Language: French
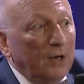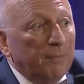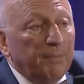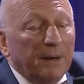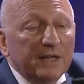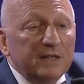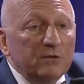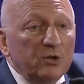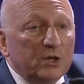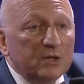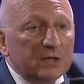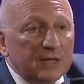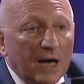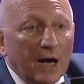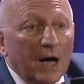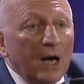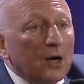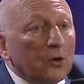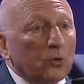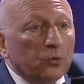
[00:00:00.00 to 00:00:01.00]
il n'est pas dit que ça
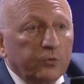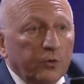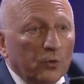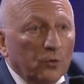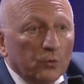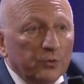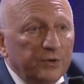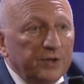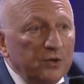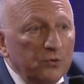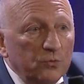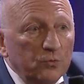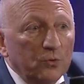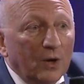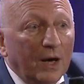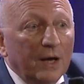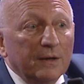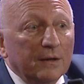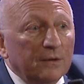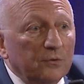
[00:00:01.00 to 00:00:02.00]
se continue
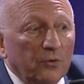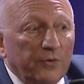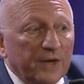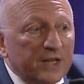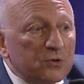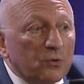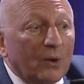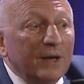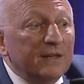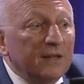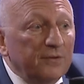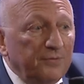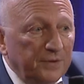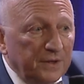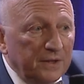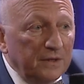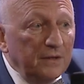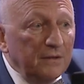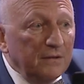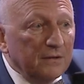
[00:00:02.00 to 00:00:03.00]
de façon
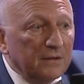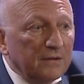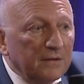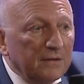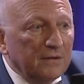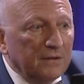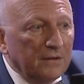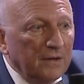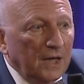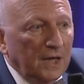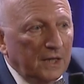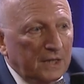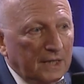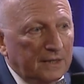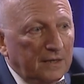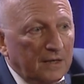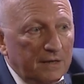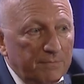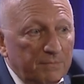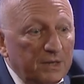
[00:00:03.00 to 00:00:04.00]
indéfinie, il y a
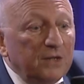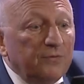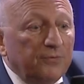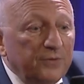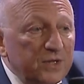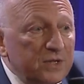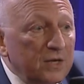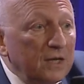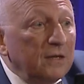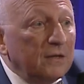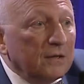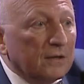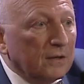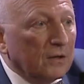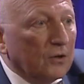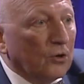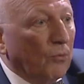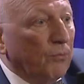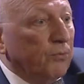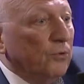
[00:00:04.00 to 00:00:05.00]
des limites physiques,
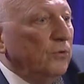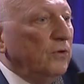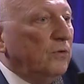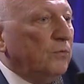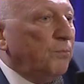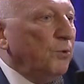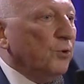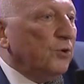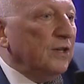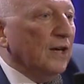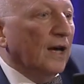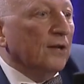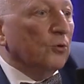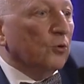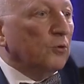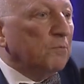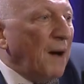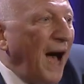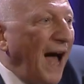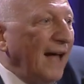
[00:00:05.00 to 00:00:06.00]
alors il se peut qu'il y ait un
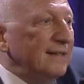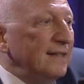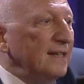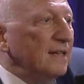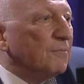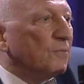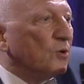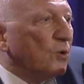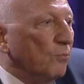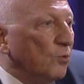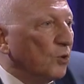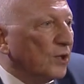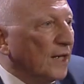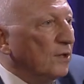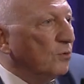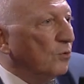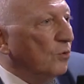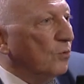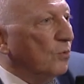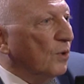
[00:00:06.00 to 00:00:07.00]
autre paradigme comme le
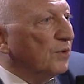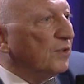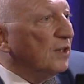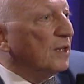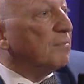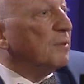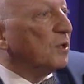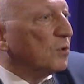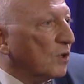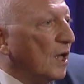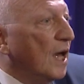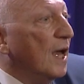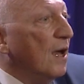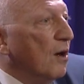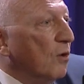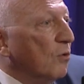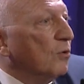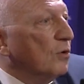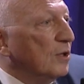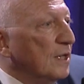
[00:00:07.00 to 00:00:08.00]
calcul quantique, mais en tout cas,
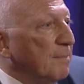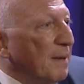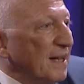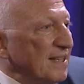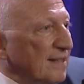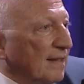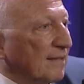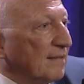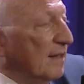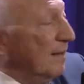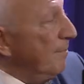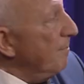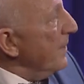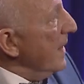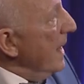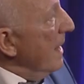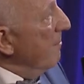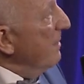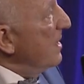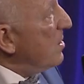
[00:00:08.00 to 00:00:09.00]
on n'en est pas certain.
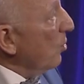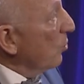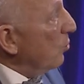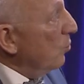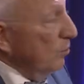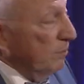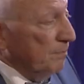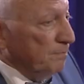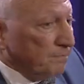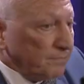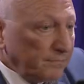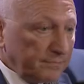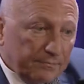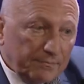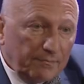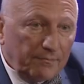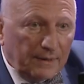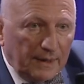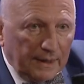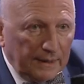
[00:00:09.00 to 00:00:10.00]
Mais surtout,
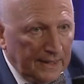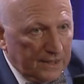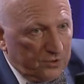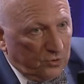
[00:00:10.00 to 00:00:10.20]
la